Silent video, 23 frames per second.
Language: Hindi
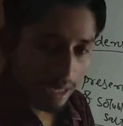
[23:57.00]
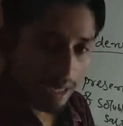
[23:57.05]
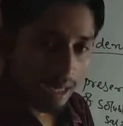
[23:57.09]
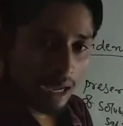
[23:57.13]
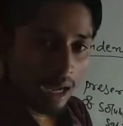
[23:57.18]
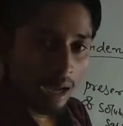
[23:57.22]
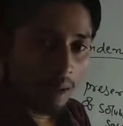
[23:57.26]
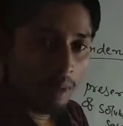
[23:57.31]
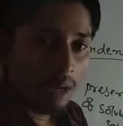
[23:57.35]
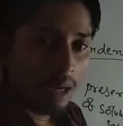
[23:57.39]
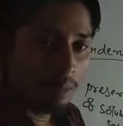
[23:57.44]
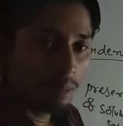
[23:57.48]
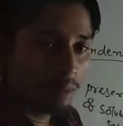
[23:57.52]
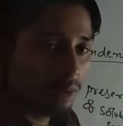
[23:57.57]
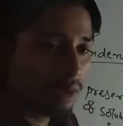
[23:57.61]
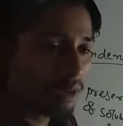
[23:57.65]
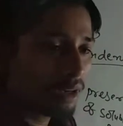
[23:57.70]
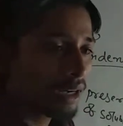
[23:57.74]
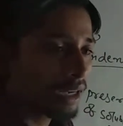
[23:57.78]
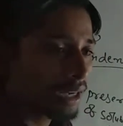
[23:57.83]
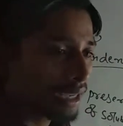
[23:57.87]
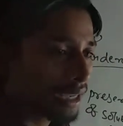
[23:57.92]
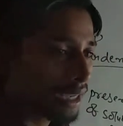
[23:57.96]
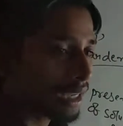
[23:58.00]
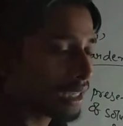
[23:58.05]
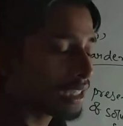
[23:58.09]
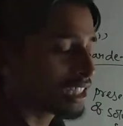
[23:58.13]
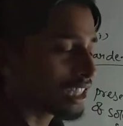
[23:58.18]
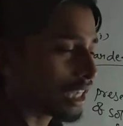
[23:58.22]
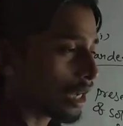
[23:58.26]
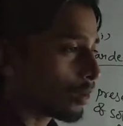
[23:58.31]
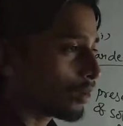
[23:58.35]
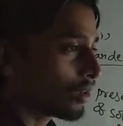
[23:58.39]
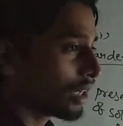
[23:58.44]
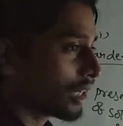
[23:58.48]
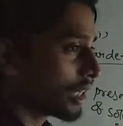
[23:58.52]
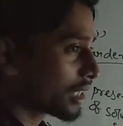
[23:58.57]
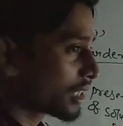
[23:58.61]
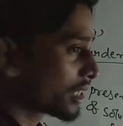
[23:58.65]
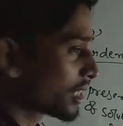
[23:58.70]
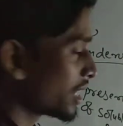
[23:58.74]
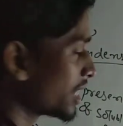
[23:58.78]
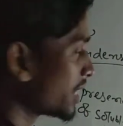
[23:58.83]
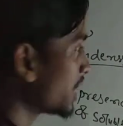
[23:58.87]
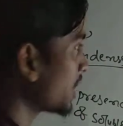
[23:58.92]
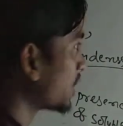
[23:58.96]
अब हम लोग करेंगे साउंडनेस
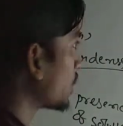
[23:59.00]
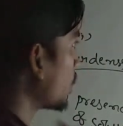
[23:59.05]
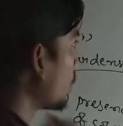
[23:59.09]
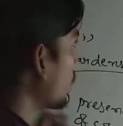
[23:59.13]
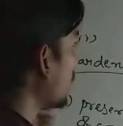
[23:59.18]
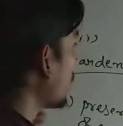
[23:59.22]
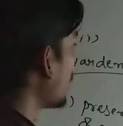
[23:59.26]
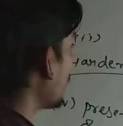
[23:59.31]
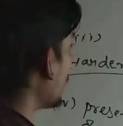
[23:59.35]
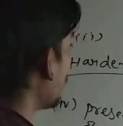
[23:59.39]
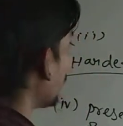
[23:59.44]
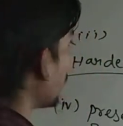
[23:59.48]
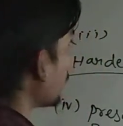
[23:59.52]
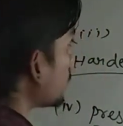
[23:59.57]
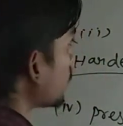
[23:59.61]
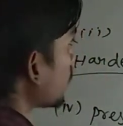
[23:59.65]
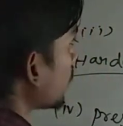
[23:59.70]
टेस्ट साउंडनेस में कुछ